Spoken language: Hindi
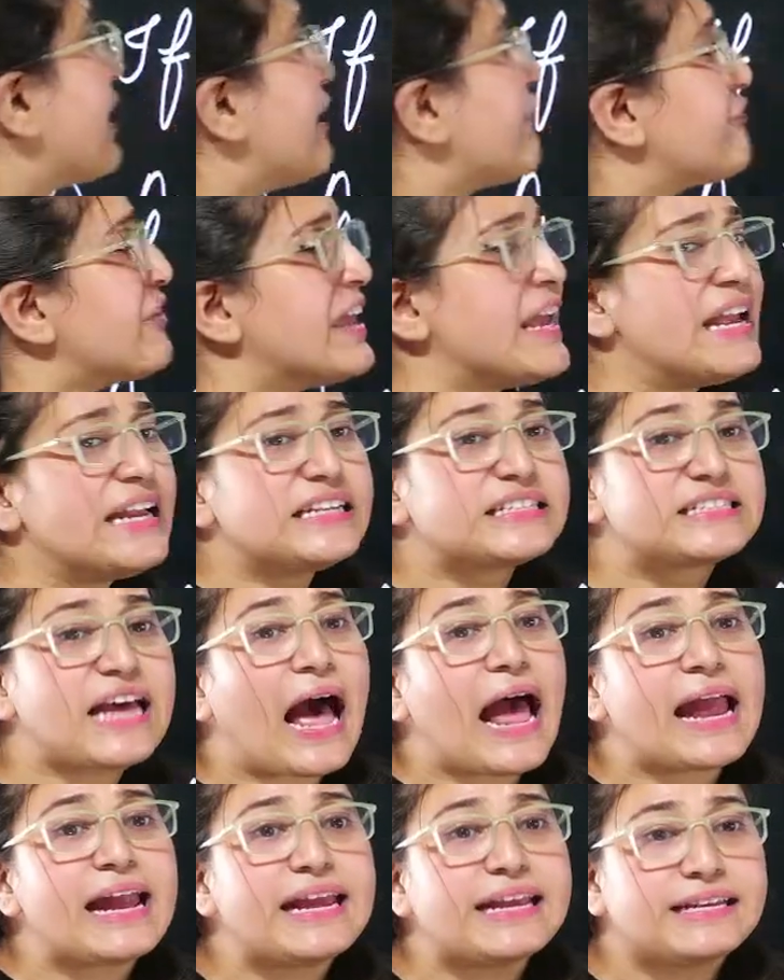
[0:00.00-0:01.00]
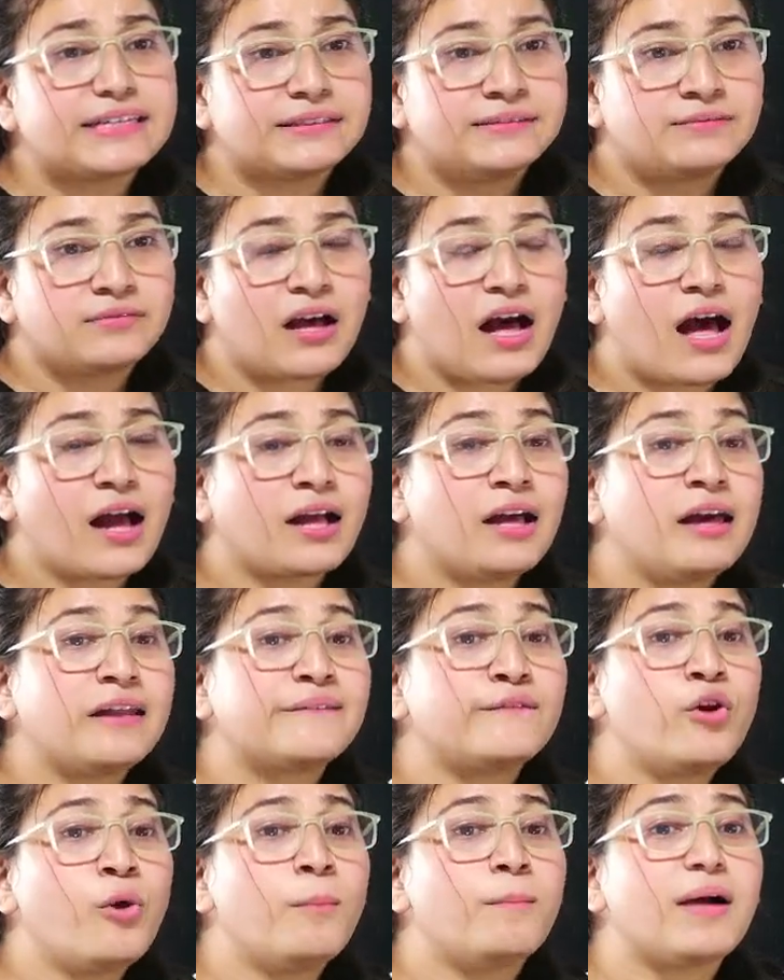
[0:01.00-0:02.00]
इफ ही डाइड अगर
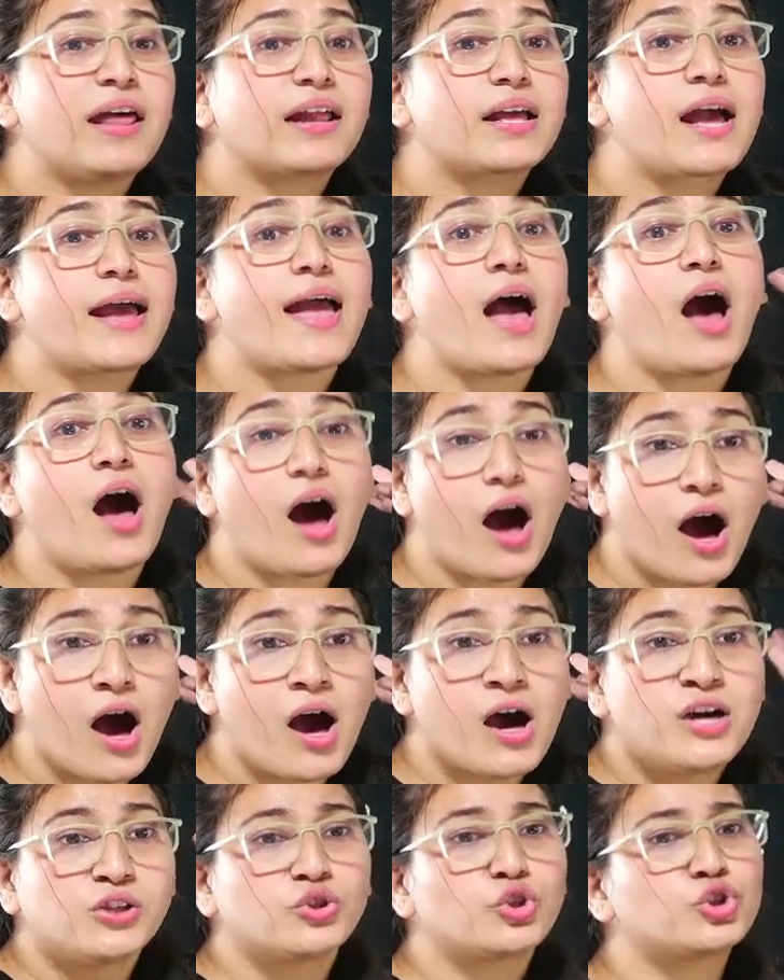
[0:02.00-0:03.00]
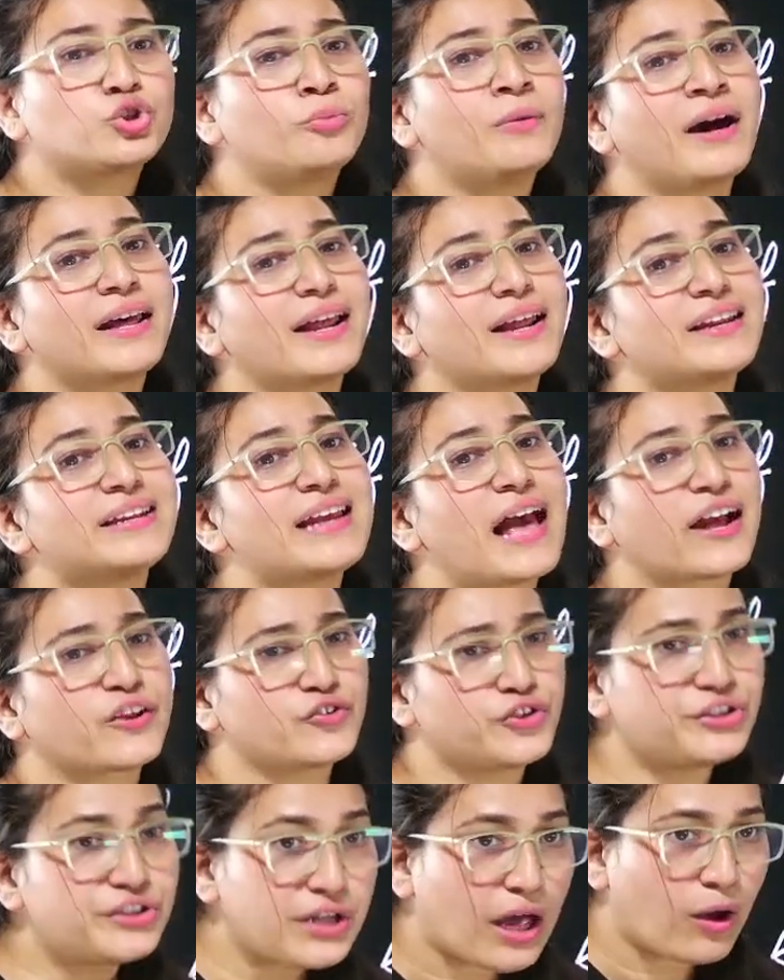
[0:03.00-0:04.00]
वो मर गया तो तुम्हारा
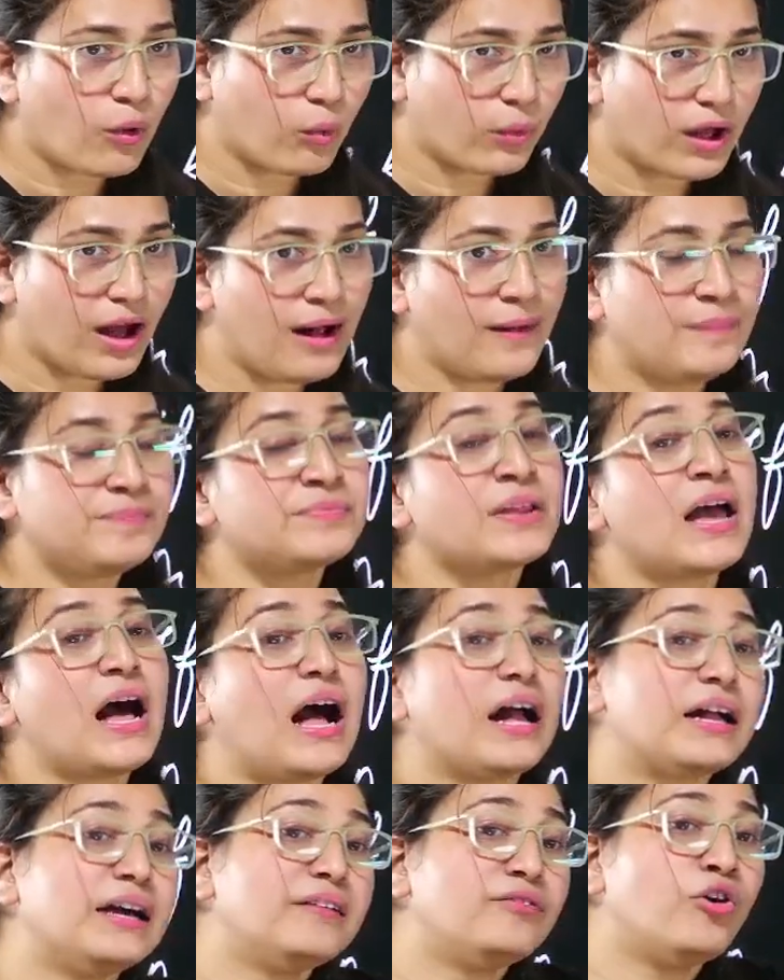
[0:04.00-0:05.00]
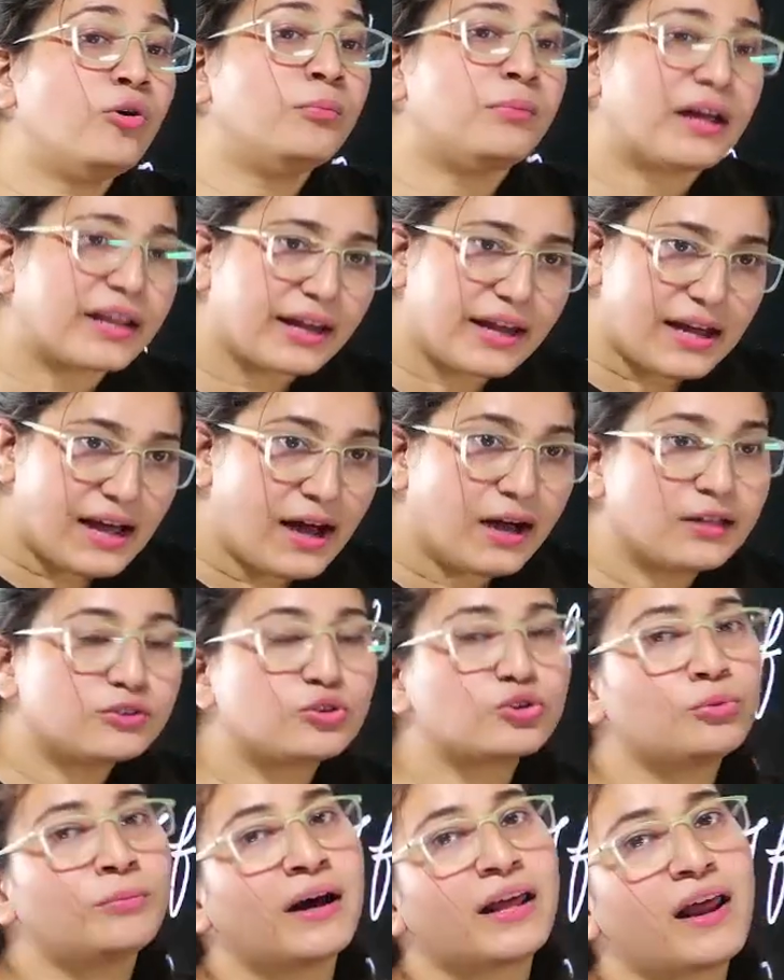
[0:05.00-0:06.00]
रिएक्शन क्या होगा अगर वो मर गया तो
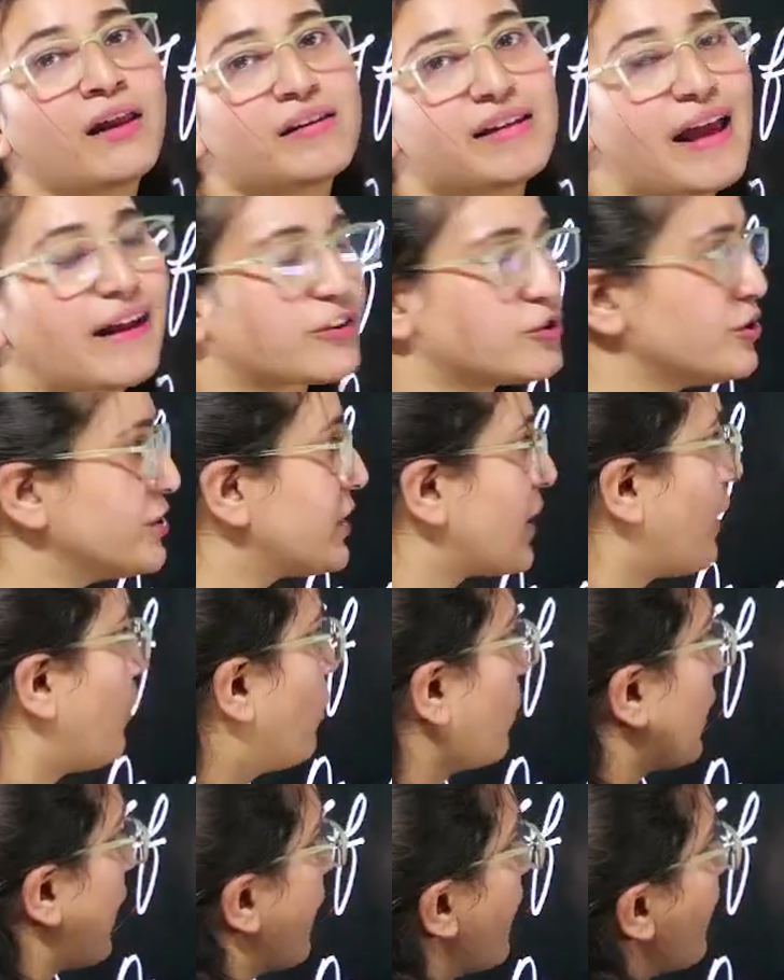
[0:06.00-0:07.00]
तुम्हारा रिएक्शन क्या होगा